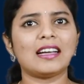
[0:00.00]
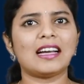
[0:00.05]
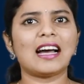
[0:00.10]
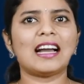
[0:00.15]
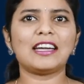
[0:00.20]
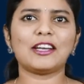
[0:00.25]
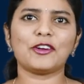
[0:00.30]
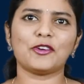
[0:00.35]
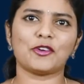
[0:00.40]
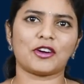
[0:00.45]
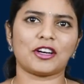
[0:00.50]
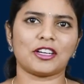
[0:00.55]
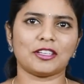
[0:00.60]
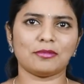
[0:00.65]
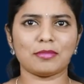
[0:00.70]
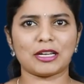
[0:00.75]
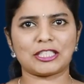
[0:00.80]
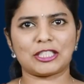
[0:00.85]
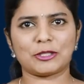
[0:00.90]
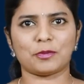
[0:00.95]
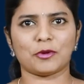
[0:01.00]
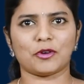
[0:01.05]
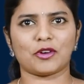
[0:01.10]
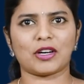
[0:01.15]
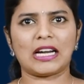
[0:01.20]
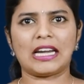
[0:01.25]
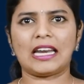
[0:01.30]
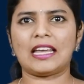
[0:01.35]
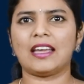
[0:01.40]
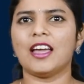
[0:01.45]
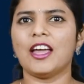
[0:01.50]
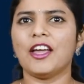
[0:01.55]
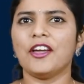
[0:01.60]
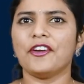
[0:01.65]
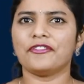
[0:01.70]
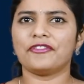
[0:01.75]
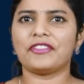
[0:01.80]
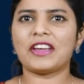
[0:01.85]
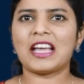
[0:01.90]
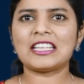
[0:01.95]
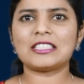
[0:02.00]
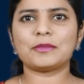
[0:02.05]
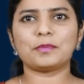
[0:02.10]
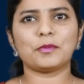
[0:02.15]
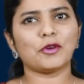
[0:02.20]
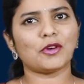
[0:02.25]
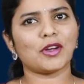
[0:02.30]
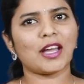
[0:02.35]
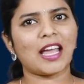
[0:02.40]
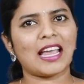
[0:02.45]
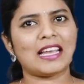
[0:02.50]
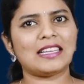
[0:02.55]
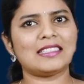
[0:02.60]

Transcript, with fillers: గంట నొక్కడం మర్చిపోకండి ఫేస్బుక్